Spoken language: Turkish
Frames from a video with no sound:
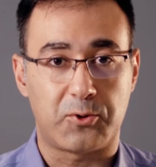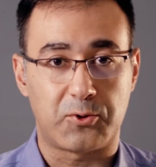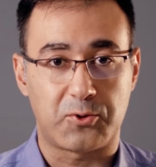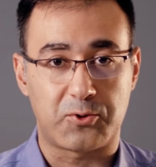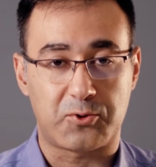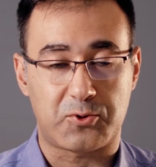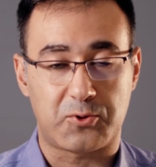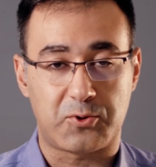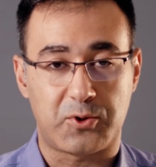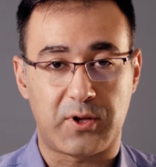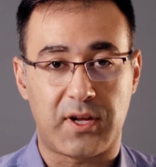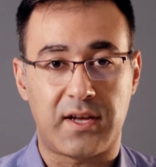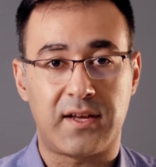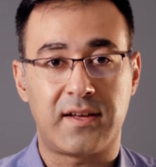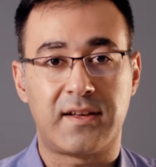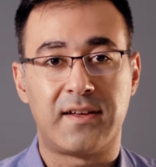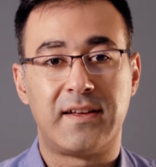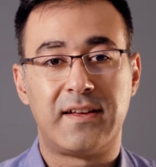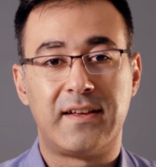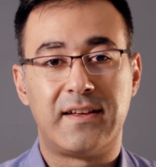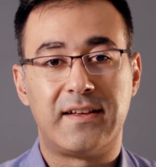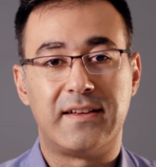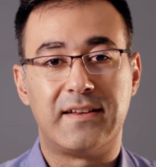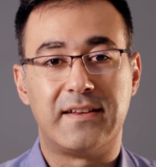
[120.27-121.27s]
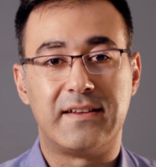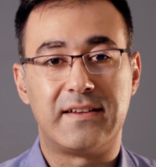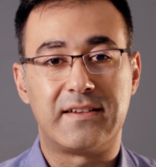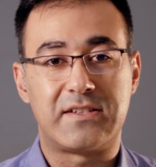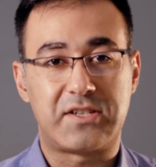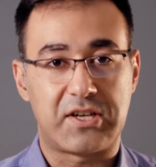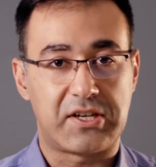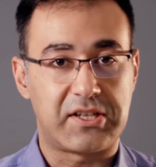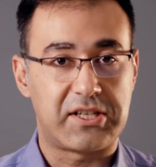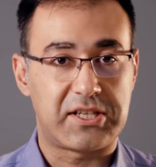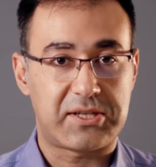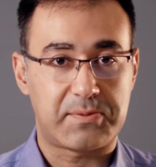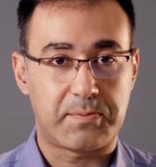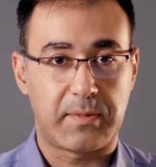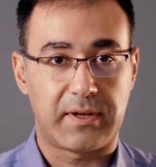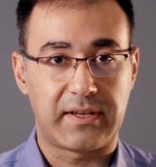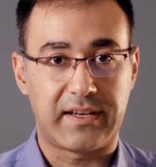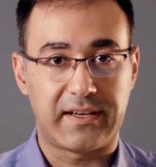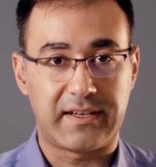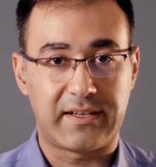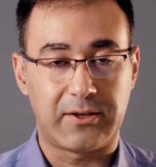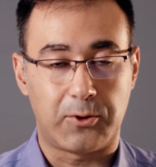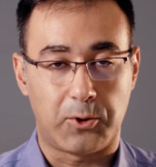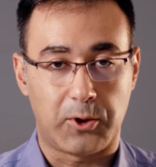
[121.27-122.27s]
konusunda e,
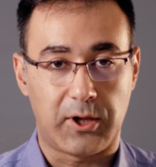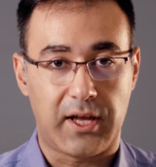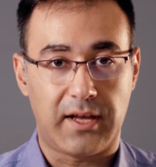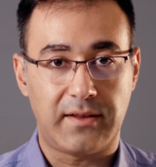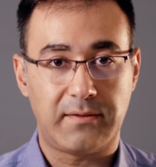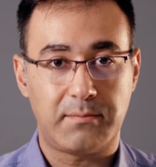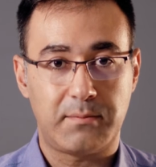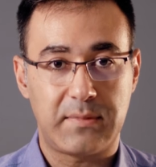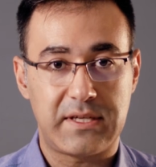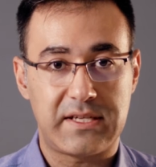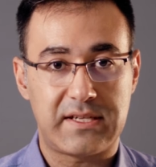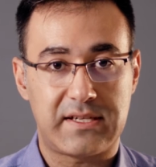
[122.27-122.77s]
çalışmaları olan